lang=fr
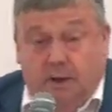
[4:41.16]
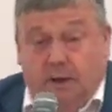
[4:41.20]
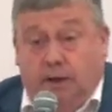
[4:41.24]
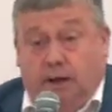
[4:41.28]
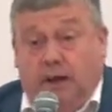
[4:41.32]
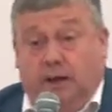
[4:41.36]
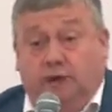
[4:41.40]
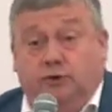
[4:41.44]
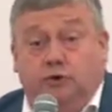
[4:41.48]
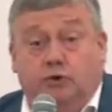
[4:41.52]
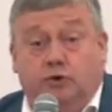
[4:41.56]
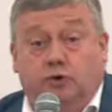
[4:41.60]

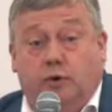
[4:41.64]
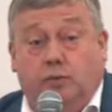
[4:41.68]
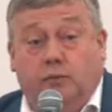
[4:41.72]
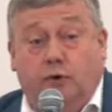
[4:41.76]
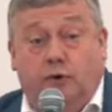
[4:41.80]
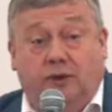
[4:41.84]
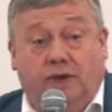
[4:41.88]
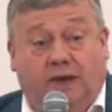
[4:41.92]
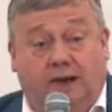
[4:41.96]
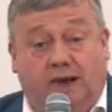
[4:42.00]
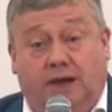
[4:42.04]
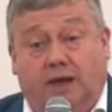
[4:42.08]
Et donc, le
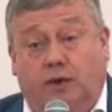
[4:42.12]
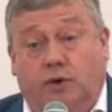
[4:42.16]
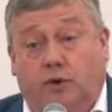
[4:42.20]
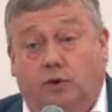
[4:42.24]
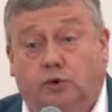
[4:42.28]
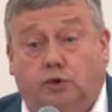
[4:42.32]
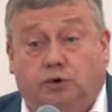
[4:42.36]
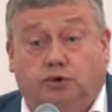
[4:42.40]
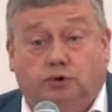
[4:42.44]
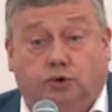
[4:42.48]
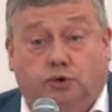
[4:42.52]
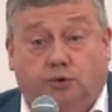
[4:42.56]
monde agricole
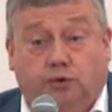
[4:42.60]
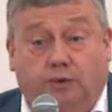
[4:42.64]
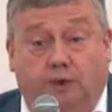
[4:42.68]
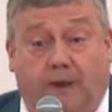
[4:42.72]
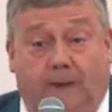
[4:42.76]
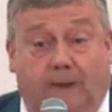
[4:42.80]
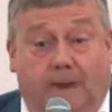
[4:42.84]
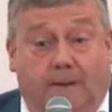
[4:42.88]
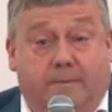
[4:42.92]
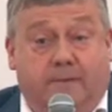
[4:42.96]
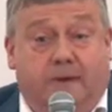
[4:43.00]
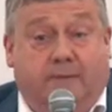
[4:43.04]
aujourd'hui
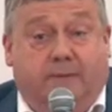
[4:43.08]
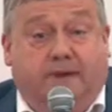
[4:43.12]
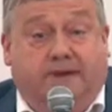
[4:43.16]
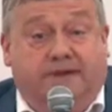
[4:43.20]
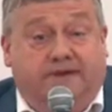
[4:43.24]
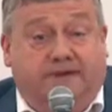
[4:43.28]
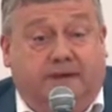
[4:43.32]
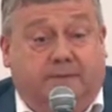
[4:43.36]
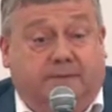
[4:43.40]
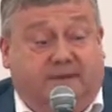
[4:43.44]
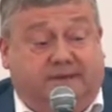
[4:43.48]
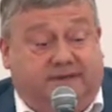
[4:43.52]
est
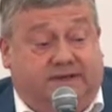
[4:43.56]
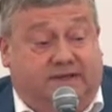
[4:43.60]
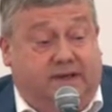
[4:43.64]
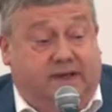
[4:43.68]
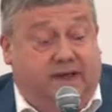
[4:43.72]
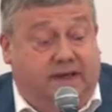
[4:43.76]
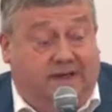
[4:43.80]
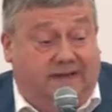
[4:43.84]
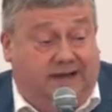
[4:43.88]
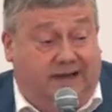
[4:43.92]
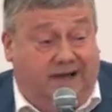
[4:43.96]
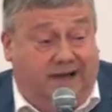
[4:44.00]
méprisé parce qu'il
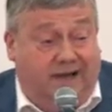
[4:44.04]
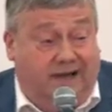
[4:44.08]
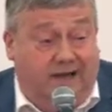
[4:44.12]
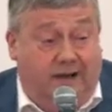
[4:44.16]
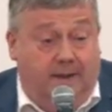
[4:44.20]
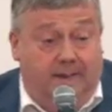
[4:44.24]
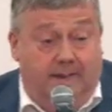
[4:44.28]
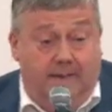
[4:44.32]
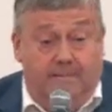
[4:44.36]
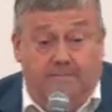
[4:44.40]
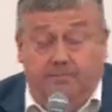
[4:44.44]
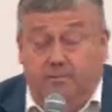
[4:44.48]
est très,
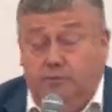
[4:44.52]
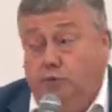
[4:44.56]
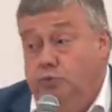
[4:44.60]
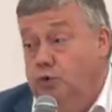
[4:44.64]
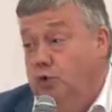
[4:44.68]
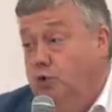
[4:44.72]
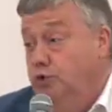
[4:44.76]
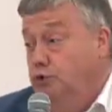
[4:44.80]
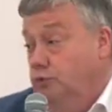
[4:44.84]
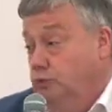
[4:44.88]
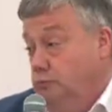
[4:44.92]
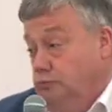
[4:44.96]

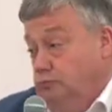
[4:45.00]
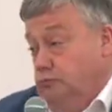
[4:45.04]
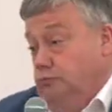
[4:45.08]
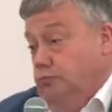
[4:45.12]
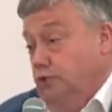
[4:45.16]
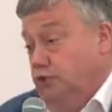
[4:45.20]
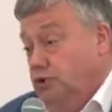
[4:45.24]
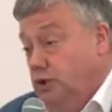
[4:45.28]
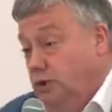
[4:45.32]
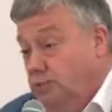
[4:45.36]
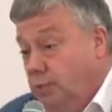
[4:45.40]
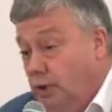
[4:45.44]
non, non
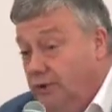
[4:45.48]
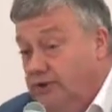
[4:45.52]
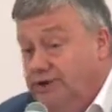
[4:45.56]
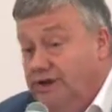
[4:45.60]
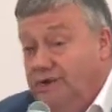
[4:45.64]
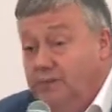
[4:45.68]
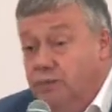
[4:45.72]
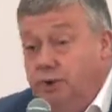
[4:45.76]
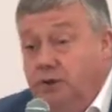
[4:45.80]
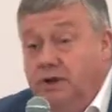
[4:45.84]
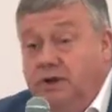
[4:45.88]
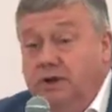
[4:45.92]
seulement
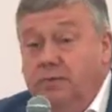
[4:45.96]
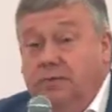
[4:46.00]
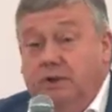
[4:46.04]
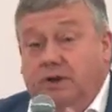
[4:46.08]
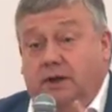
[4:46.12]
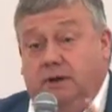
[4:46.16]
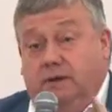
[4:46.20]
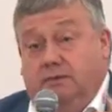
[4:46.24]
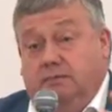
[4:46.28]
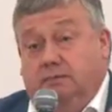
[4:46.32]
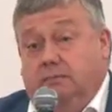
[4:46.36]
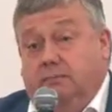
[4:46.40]
diminué,
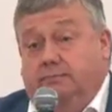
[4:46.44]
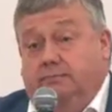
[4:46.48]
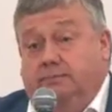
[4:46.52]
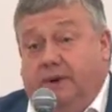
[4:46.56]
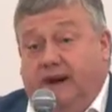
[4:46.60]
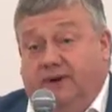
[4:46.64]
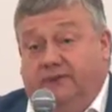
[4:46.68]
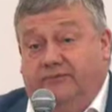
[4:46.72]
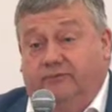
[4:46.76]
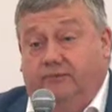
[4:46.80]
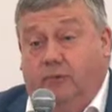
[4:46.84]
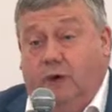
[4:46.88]
mais
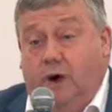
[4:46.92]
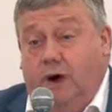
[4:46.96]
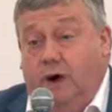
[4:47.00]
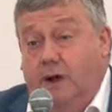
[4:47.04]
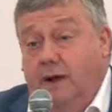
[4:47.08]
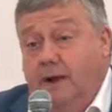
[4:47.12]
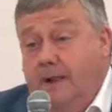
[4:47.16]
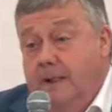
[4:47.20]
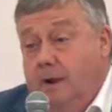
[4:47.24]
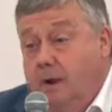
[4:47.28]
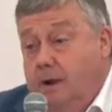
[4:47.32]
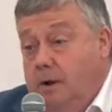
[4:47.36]
parfois
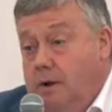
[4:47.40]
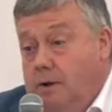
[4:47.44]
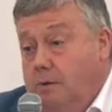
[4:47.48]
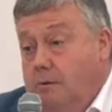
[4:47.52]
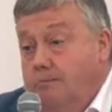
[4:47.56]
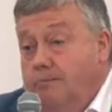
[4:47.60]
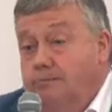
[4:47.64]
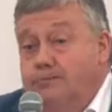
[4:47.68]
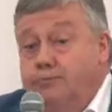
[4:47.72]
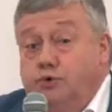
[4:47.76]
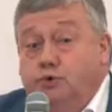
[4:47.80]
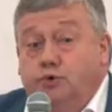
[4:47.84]

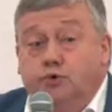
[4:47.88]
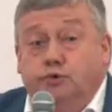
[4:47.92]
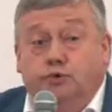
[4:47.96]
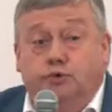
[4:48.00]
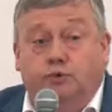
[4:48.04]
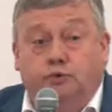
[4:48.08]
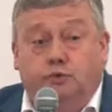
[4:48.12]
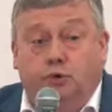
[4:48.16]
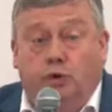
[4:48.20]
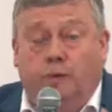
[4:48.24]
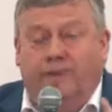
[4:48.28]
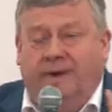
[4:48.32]

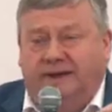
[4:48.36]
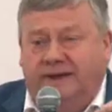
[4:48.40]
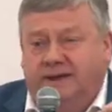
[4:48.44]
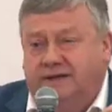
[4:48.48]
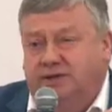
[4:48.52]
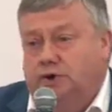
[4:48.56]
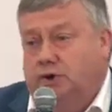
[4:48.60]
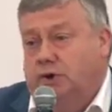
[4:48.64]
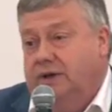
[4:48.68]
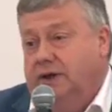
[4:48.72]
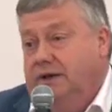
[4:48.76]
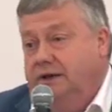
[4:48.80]
non pas
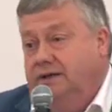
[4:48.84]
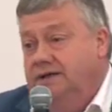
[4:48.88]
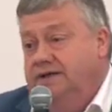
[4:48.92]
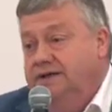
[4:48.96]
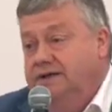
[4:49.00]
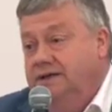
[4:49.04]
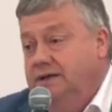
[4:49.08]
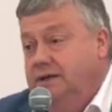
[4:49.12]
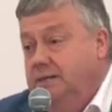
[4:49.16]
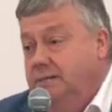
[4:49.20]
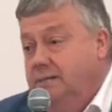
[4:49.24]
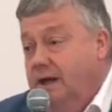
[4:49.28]

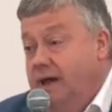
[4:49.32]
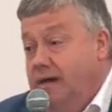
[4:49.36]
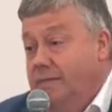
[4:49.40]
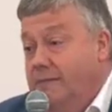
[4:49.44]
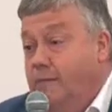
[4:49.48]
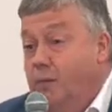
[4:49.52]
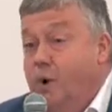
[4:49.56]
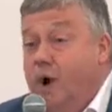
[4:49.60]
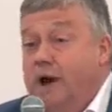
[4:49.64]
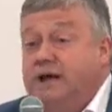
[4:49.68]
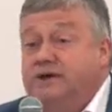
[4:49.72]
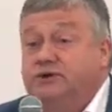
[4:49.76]
désorganisé, mais
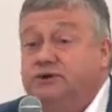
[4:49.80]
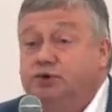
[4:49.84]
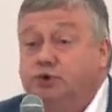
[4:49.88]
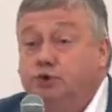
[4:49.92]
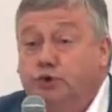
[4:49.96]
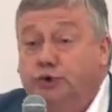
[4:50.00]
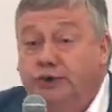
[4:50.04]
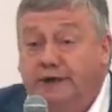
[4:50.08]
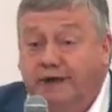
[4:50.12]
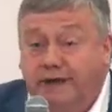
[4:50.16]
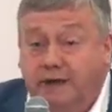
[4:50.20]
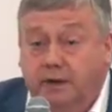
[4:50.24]
moins
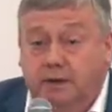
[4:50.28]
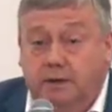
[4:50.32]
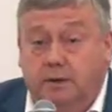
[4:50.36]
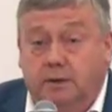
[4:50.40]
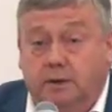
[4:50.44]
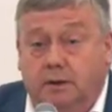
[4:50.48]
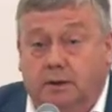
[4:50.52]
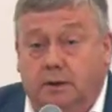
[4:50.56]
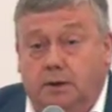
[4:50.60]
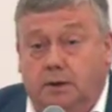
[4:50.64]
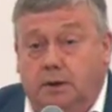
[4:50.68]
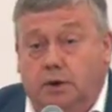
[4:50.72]
unis
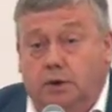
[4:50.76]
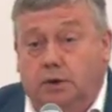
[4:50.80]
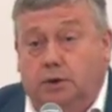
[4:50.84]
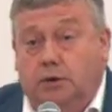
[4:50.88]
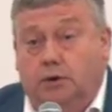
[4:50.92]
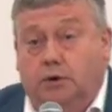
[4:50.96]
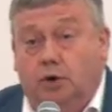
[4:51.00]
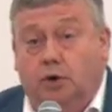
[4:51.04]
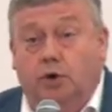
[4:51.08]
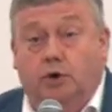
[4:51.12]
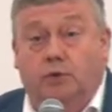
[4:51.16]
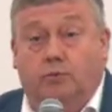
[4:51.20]

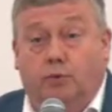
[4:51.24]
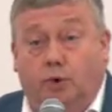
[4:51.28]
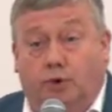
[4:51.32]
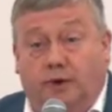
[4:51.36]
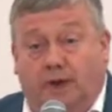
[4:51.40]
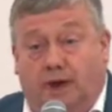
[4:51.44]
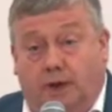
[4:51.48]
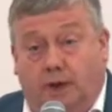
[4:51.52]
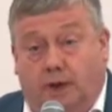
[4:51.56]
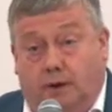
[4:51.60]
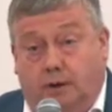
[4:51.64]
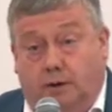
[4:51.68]
que le monde
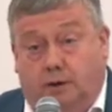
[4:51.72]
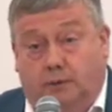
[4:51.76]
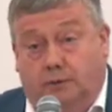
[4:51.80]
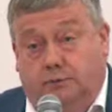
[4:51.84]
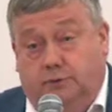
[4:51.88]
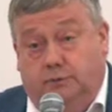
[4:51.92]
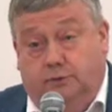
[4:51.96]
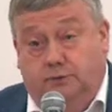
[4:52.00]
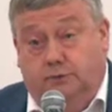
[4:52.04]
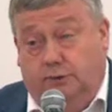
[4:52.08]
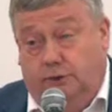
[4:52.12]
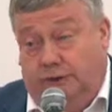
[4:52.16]

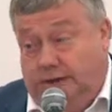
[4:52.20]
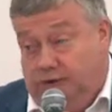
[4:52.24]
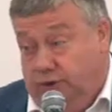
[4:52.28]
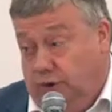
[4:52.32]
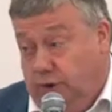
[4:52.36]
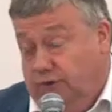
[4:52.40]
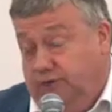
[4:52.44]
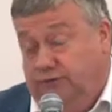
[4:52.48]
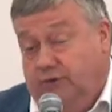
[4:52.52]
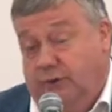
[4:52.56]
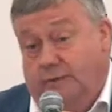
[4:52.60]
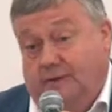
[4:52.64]
euh, de, la
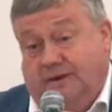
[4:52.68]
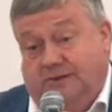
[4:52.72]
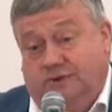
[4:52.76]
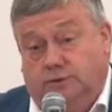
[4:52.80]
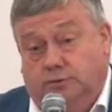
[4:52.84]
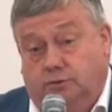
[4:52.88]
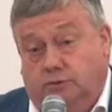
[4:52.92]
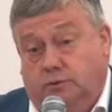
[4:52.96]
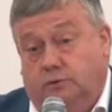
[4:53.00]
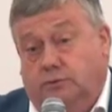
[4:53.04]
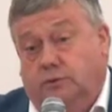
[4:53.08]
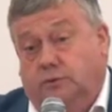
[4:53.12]

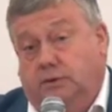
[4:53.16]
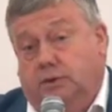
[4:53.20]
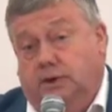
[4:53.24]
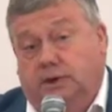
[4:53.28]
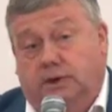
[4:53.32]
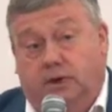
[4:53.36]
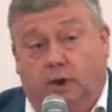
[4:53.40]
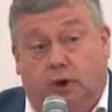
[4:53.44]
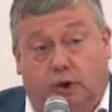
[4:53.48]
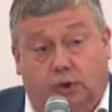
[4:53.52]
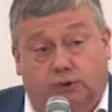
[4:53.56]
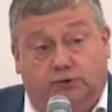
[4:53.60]
transformation, les
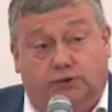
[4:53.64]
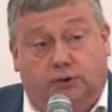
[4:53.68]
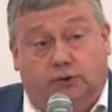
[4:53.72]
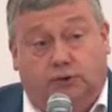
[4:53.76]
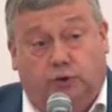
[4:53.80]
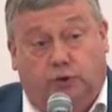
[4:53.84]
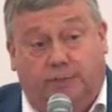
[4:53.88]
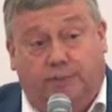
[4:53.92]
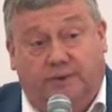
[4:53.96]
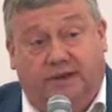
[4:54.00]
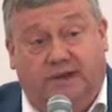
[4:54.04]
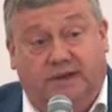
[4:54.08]
grandes
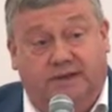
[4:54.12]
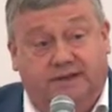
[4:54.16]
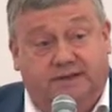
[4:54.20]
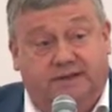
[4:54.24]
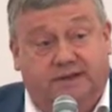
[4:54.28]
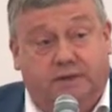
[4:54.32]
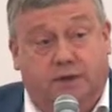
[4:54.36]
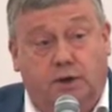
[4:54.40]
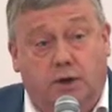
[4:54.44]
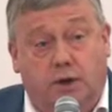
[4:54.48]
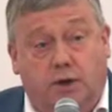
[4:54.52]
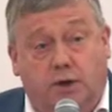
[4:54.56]

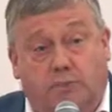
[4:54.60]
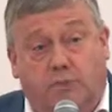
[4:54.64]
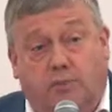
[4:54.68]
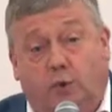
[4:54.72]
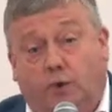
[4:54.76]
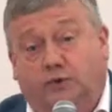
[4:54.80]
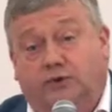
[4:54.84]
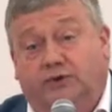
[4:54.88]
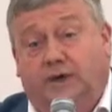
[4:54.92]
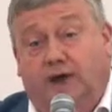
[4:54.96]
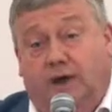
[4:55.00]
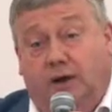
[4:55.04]
entreprises
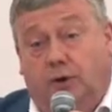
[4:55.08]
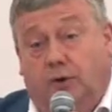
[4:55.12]
mondiales